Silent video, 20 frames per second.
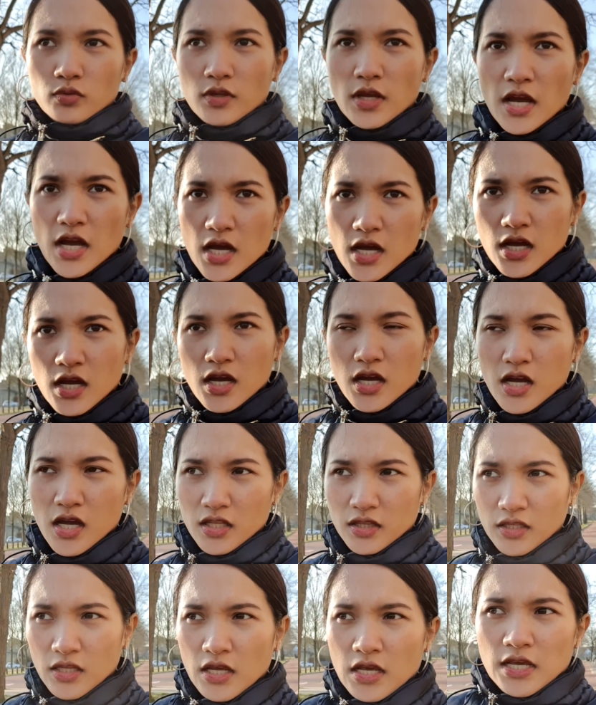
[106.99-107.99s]
At
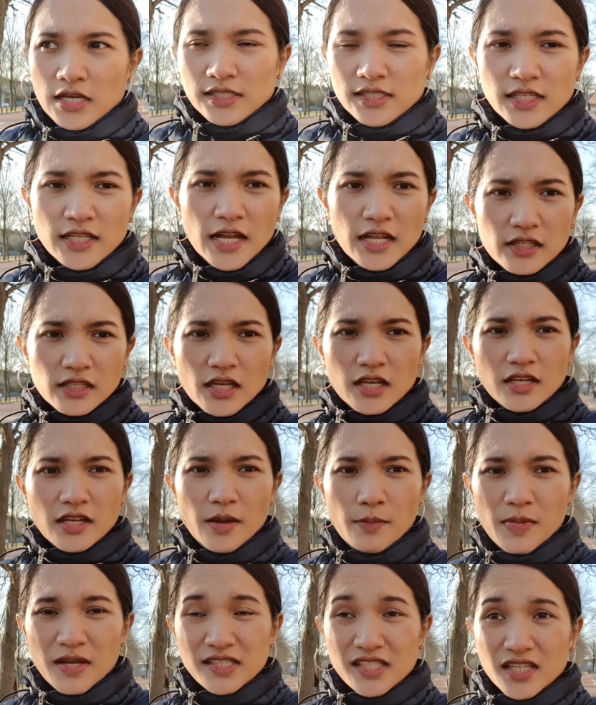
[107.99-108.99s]
si Daniel
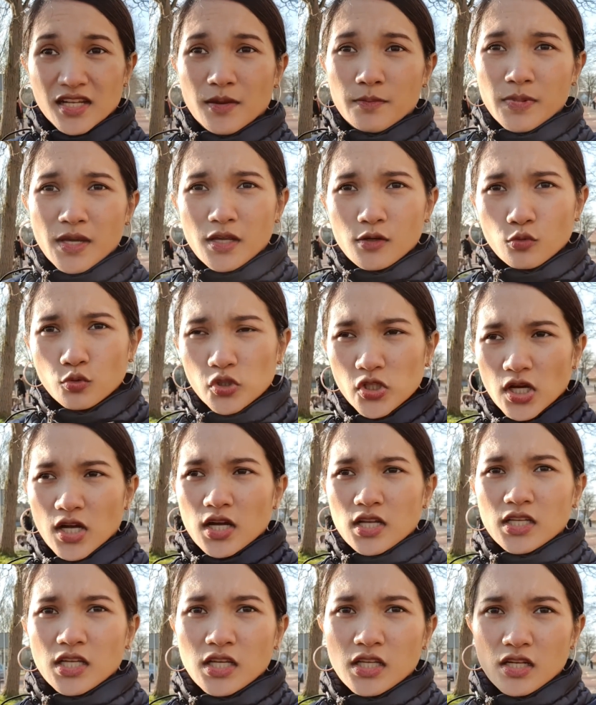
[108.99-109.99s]
naman, sinabihan ko siya
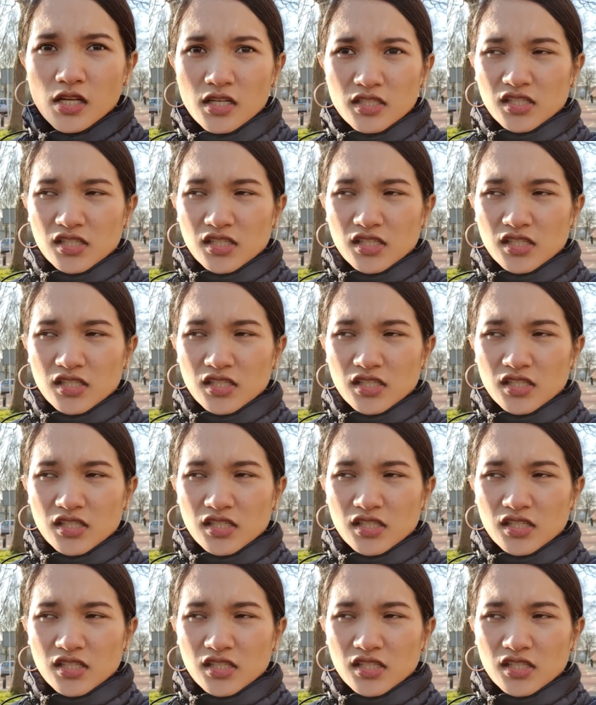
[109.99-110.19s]
kanina,